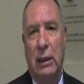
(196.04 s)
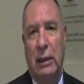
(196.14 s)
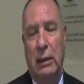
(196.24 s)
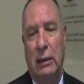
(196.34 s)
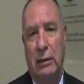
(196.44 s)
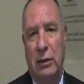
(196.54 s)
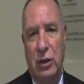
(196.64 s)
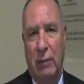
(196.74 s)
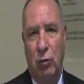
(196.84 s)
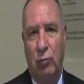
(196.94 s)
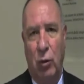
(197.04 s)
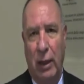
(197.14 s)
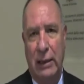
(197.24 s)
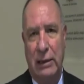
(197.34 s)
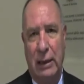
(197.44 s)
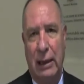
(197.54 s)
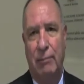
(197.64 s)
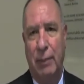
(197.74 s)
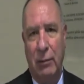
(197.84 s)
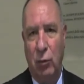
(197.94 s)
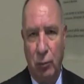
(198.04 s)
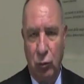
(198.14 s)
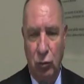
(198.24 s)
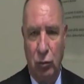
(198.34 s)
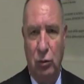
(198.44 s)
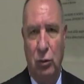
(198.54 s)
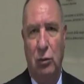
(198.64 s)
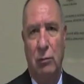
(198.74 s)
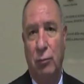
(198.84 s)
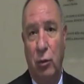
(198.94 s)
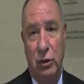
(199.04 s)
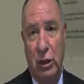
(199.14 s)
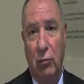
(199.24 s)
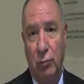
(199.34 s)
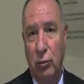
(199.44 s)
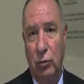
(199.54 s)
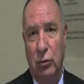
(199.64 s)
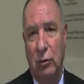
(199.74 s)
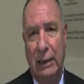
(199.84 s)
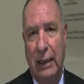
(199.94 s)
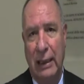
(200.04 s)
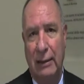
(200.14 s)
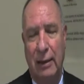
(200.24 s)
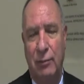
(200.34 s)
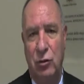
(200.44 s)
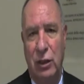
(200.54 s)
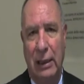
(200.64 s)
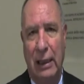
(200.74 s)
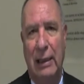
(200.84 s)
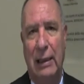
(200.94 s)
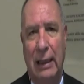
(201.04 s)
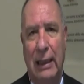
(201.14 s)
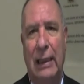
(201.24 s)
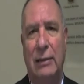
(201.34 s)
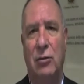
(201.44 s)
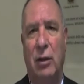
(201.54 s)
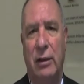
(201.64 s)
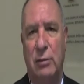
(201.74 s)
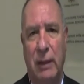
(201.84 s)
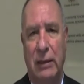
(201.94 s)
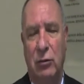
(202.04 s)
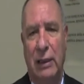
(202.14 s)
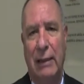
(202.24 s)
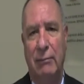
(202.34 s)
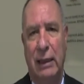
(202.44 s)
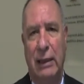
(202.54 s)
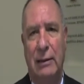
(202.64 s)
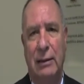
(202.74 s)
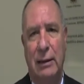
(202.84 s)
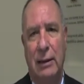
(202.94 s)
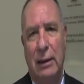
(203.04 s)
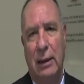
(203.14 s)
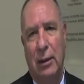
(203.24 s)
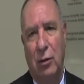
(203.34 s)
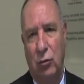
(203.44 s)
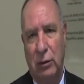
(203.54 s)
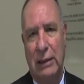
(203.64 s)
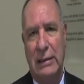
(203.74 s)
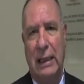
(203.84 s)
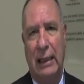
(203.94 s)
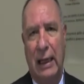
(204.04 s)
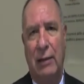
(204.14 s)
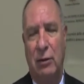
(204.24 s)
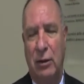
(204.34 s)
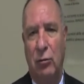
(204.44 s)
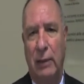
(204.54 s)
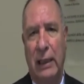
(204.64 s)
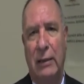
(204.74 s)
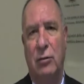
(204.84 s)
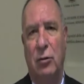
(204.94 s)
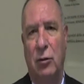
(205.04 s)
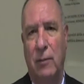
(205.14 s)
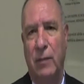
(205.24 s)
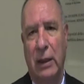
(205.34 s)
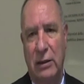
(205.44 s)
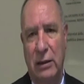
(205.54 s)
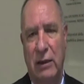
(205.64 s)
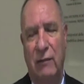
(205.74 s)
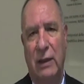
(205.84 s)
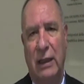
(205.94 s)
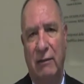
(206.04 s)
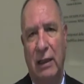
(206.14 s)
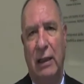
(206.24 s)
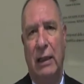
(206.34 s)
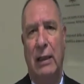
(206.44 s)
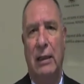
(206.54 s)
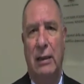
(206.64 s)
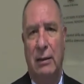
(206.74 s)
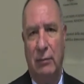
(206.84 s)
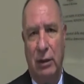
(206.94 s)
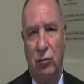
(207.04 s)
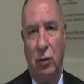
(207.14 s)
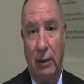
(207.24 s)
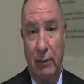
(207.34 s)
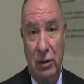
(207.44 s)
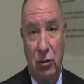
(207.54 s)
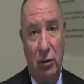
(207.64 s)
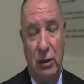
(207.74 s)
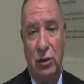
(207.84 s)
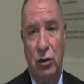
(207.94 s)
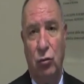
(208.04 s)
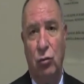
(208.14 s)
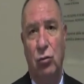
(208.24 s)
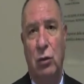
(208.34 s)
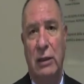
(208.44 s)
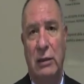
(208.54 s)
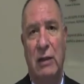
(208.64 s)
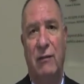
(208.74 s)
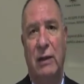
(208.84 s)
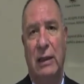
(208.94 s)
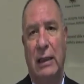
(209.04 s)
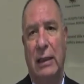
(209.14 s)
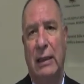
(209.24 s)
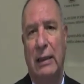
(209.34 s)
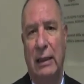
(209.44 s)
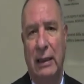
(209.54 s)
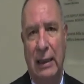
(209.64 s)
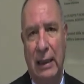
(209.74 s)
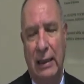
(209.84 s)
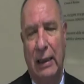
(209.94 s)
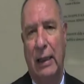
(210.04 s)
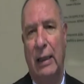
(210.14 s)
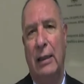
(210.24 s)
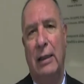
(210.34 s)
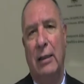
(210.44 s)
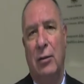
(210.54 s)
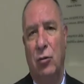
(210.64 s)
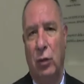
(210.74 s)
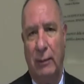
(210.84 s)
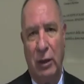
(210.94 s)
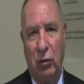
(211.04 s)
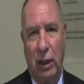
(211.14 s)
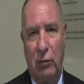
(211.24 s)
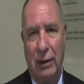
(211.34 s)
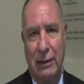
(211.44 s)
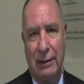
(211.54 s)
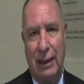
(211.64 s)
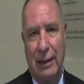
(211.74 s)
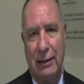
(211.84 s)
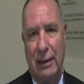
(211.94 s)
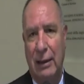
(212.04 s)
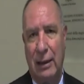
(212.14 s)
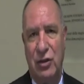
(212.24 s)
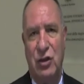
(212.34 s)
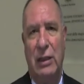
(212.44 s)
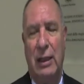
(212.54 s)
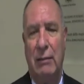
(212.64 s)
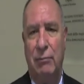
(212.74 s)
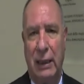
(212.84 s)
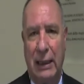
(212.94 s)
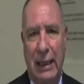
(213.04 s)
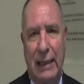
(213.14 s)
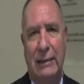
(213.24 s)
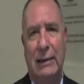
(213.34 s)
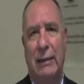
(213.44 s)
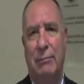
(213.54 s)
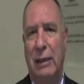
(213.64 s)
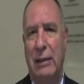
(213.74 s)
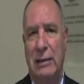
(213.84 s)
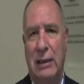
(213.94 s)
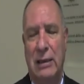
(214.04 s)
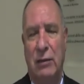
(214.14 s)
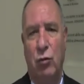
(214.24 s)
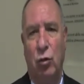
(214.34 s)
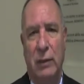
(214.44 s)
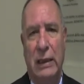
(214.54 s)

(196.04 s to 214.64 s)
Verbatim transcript: eh, diciamo può essere il primo punto, poi c'è un punto di carattere più generale legato al rispetto dell'ambiente, utilizzare l'acqua di rubinetto significa avere minore emissioni di CO2, significa richiedere una minore quantità di energia impiegata per gli stessi volumi